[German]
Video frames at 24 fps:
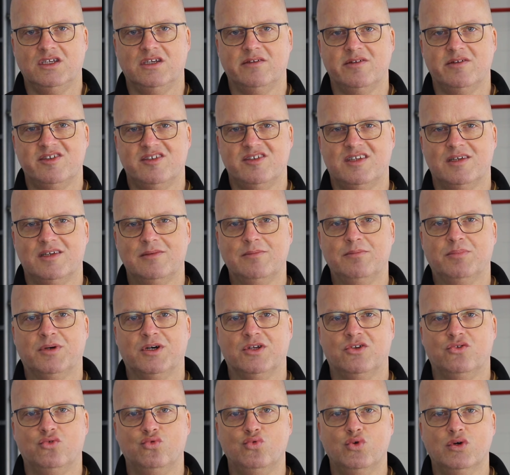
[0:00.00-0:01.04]
eine gewisse
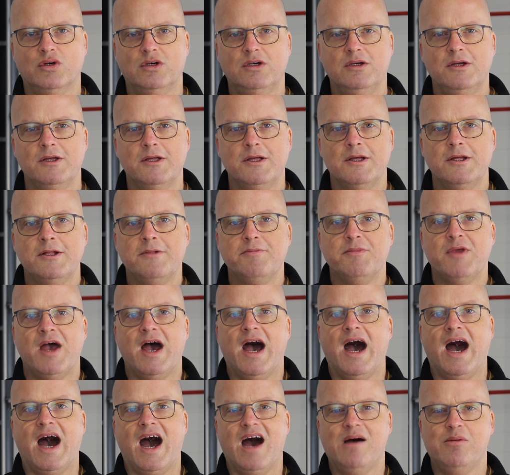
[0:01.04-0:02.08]
Temperatur.
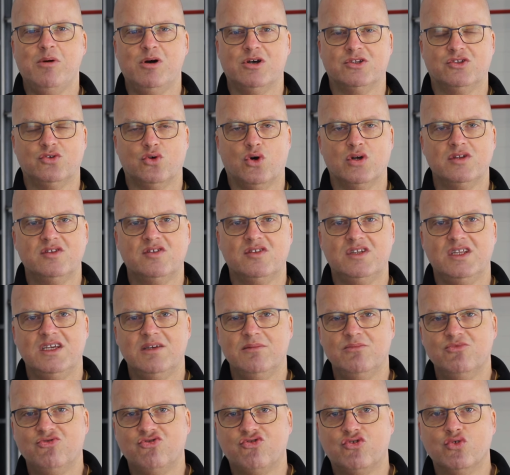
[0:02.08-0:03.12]
Aber
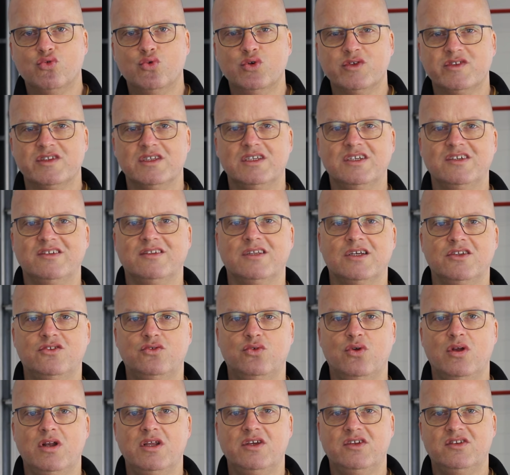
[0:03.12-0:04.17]
trotzdem stoße ich
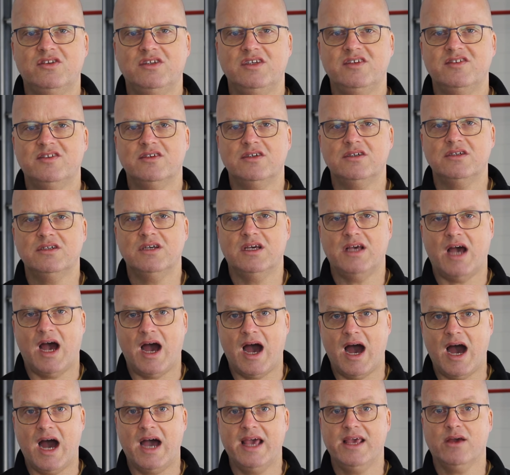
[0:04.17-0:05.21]
natürlich diese
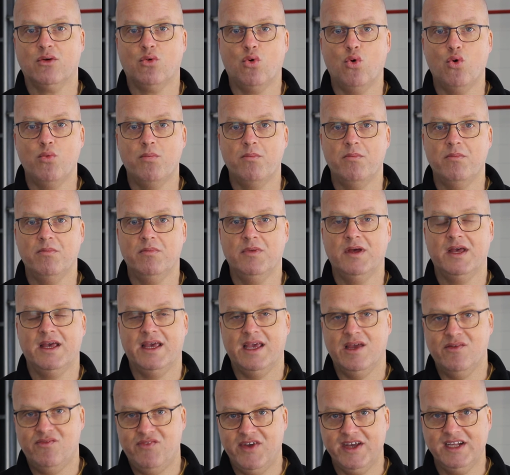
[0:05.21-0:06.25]
aeroben
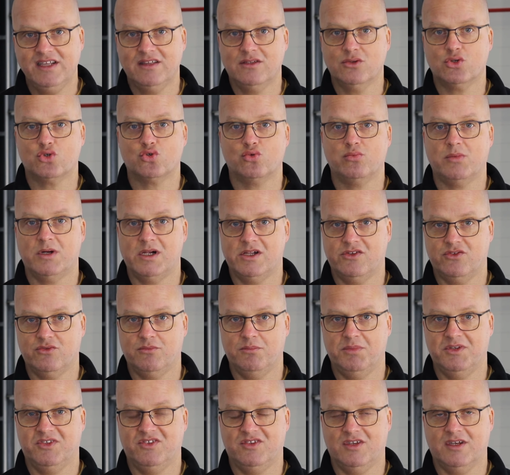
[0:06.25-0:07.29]
Effekte schon mal so ein
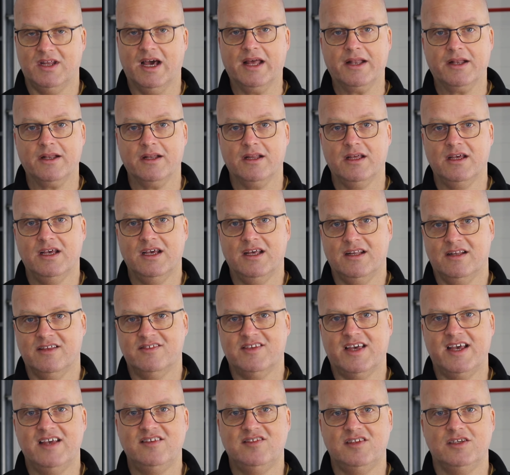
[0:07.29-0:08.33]
bisschen an. Das
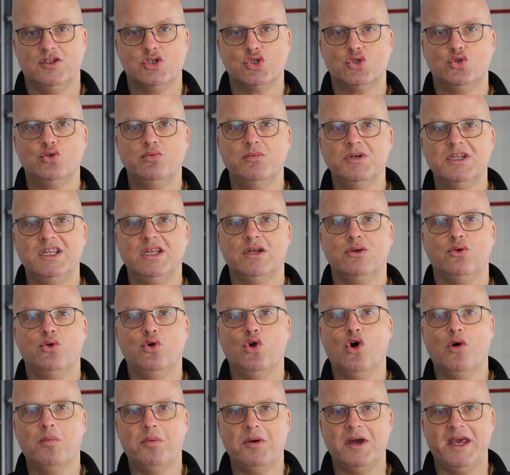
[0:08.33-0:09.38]
heißt, ich stimme den
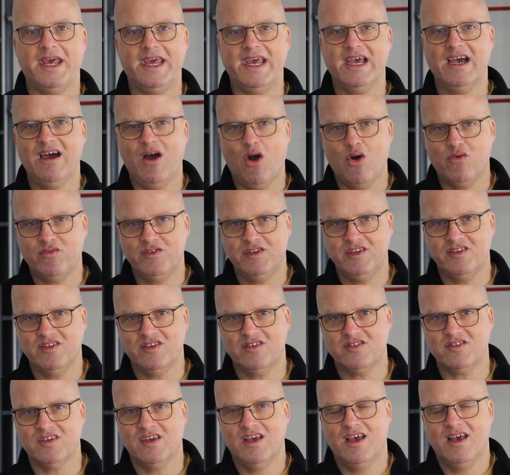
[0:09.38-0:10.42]
Körper eher auf,
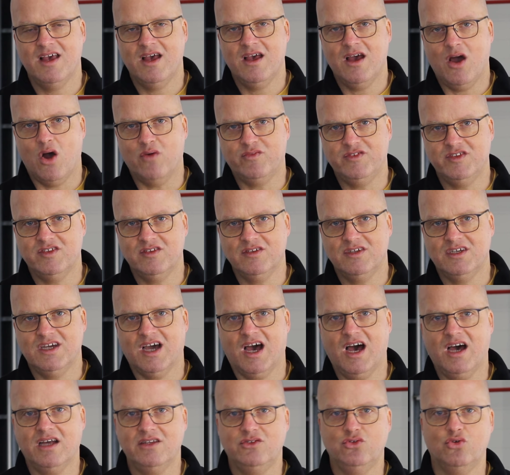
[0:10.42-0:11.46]
dieses, auf diesen
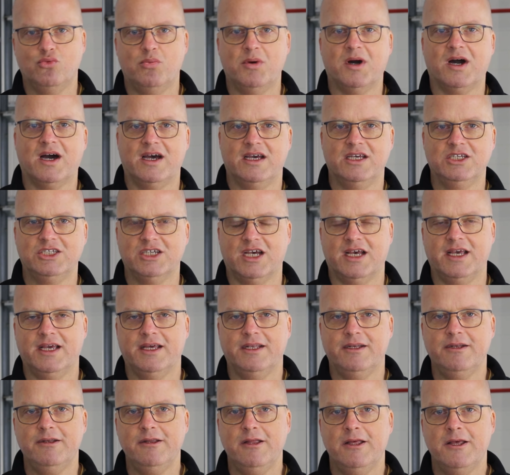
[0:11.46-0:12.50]
Cardio-Bereich
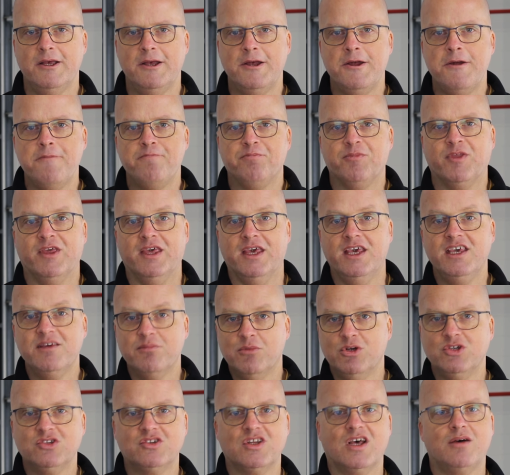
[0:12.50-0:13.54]
ein. Ich
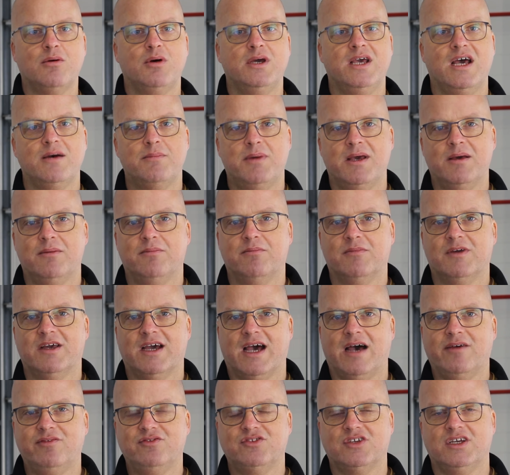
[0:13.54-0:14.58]
möchte aber ja beim
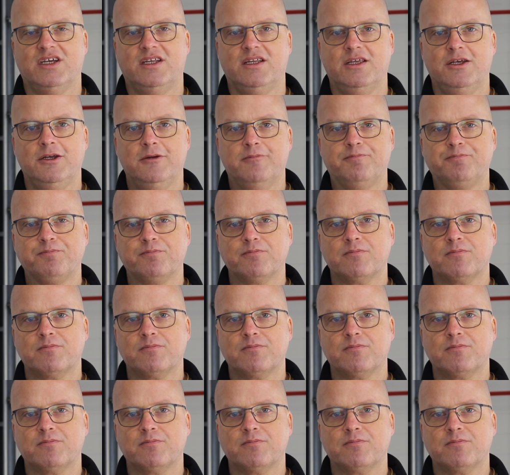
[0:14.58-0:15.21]
Krafttraining